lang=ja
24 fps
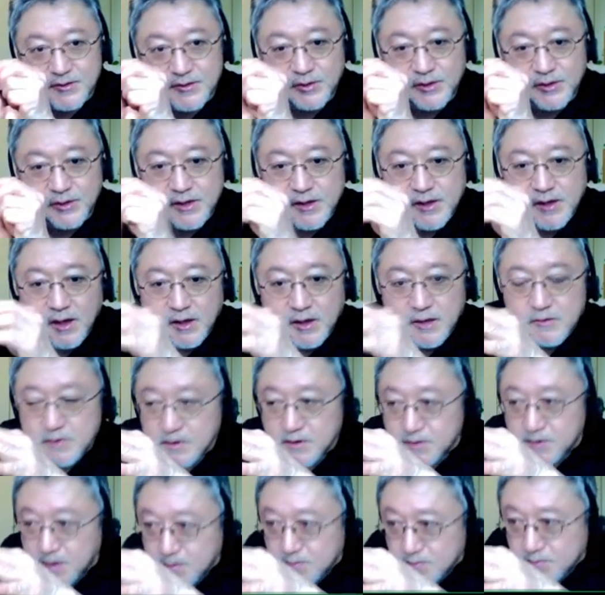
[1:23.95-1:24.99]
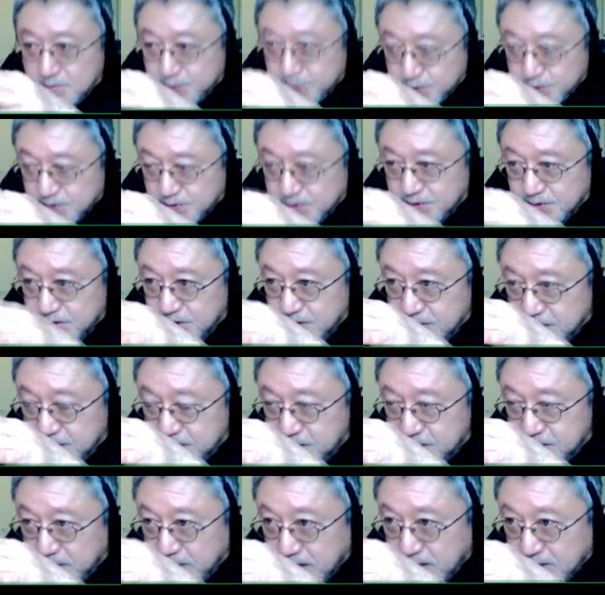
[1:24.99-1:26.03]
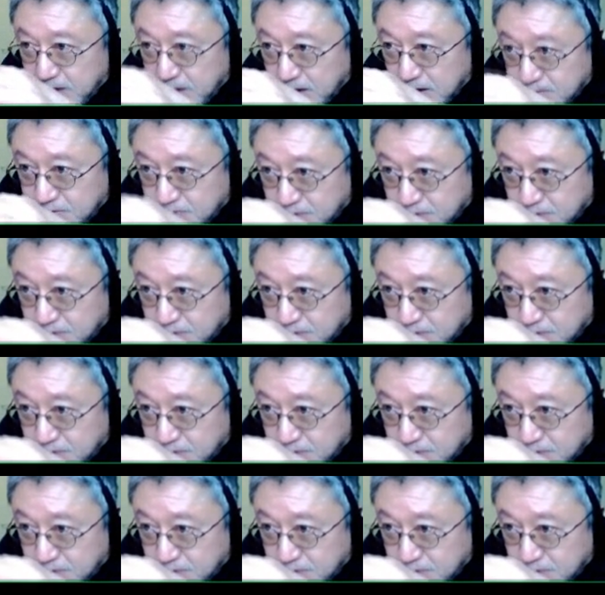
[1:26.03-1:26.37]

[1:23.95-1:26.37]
それ以外は全部一番